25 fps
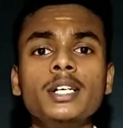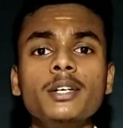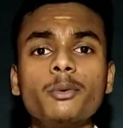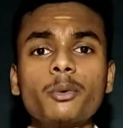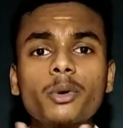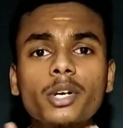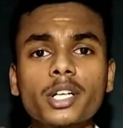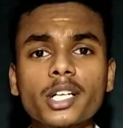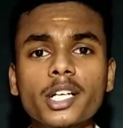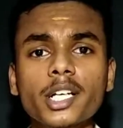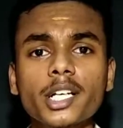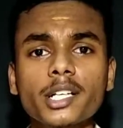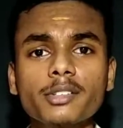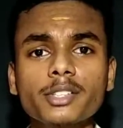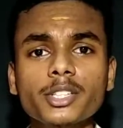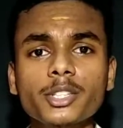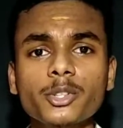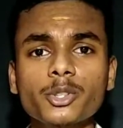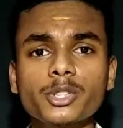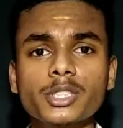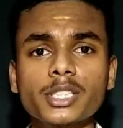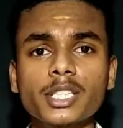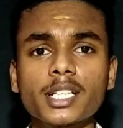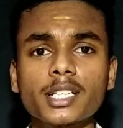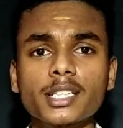உடனே நீங்கள் வந்து
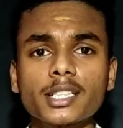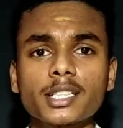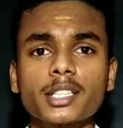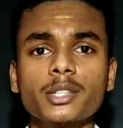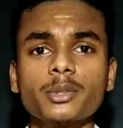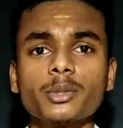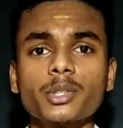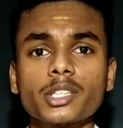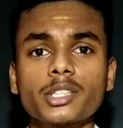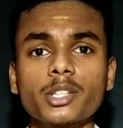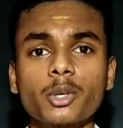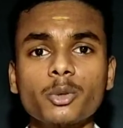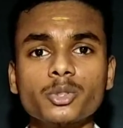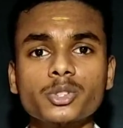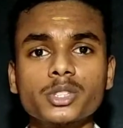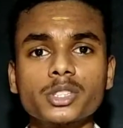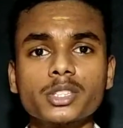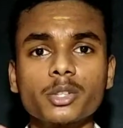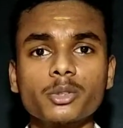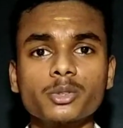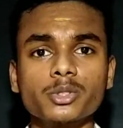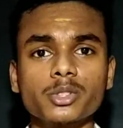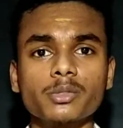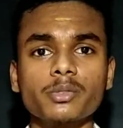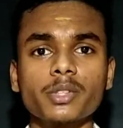யோசிக்காதீங்க உடனே தௌசண்ட்
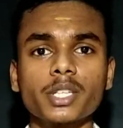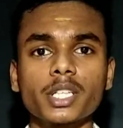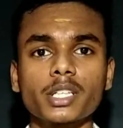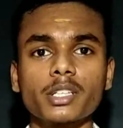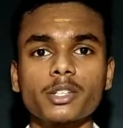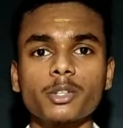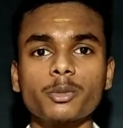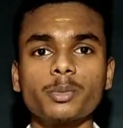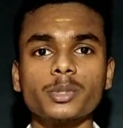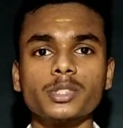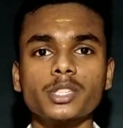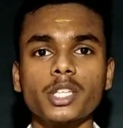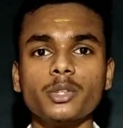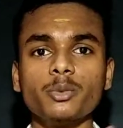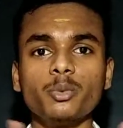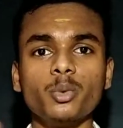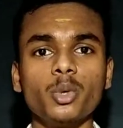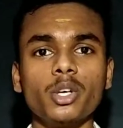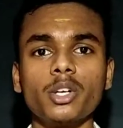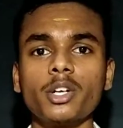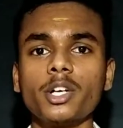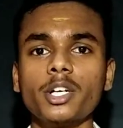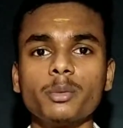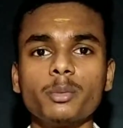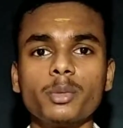தௌசண்ட் ஃபைவ் ஹண்ட்ரட் ருபீஸாக
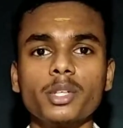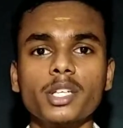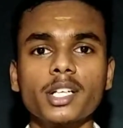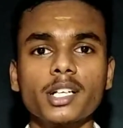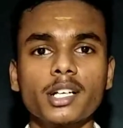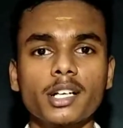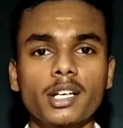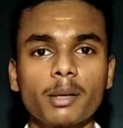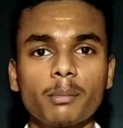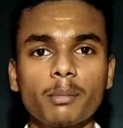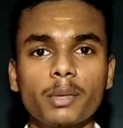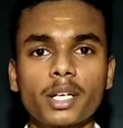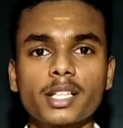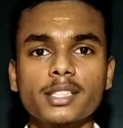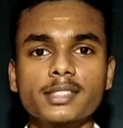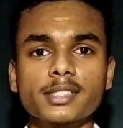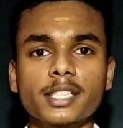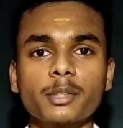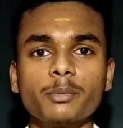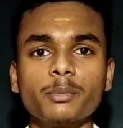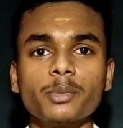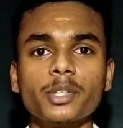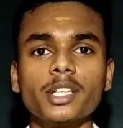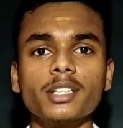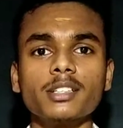இவ்வளோ ரேட்டு போட்டு என்னால் நம்மளால்
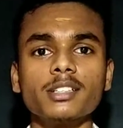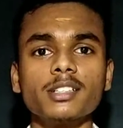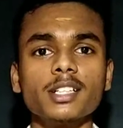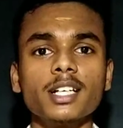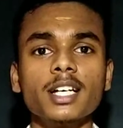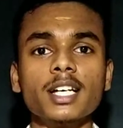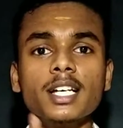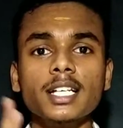செய்ய முடியாது